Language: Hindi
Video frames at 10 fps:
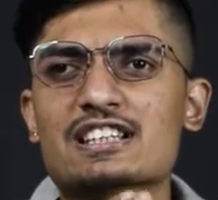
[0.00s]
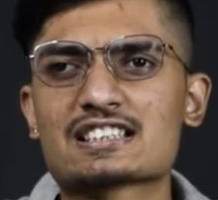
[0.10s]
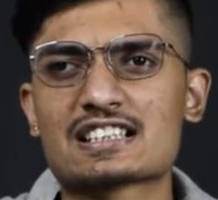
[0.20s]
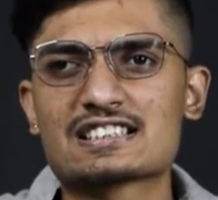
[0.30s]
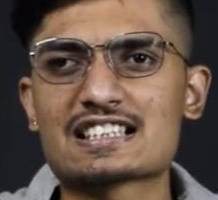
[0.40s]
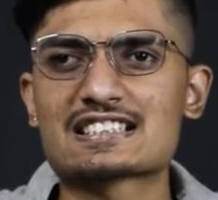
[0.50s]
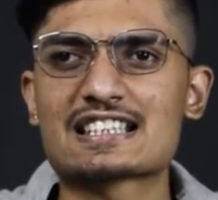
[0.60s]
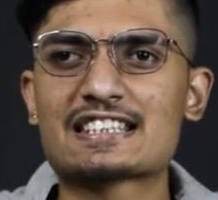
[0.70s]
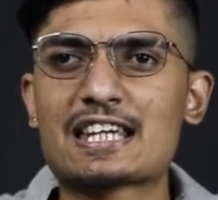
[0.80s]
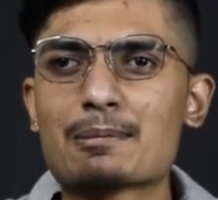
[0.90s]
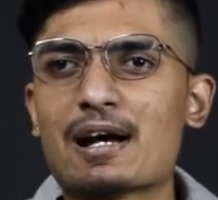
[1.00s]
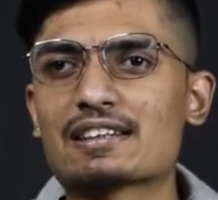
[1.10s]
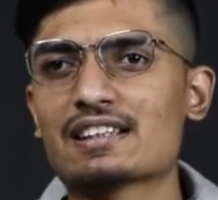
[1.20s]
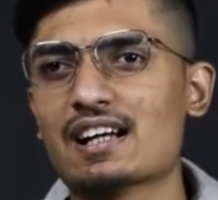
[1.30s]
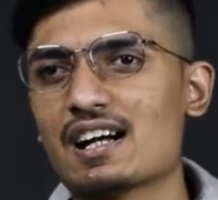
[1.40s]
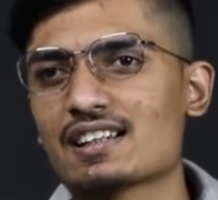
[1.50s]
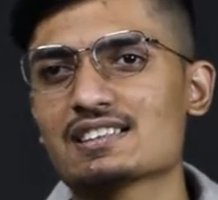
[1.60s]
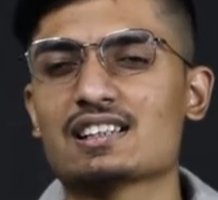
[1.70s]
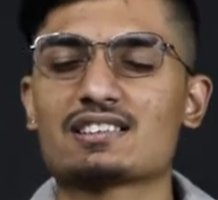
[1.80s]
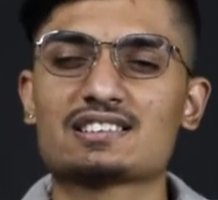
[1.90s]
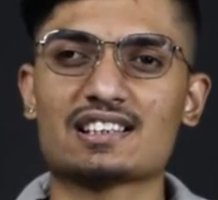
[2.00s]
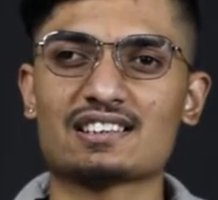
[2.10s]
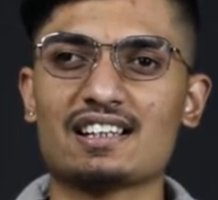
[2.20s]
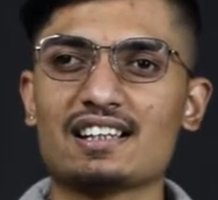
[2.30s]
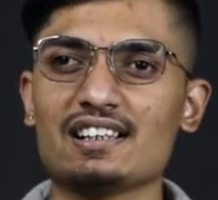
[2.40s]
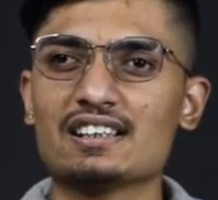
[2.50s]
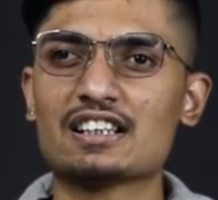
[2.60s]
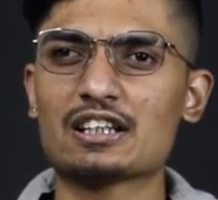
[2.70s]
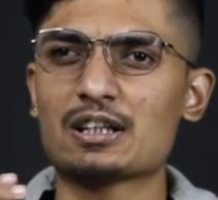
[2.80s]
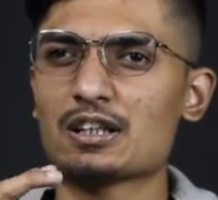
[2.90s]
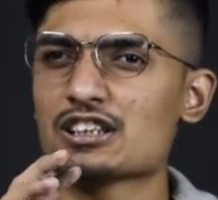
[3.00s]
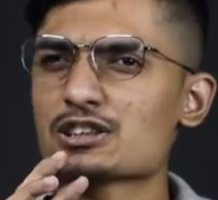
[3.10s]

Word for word: जैसे जैसे गेम आते आगे जाते जाता है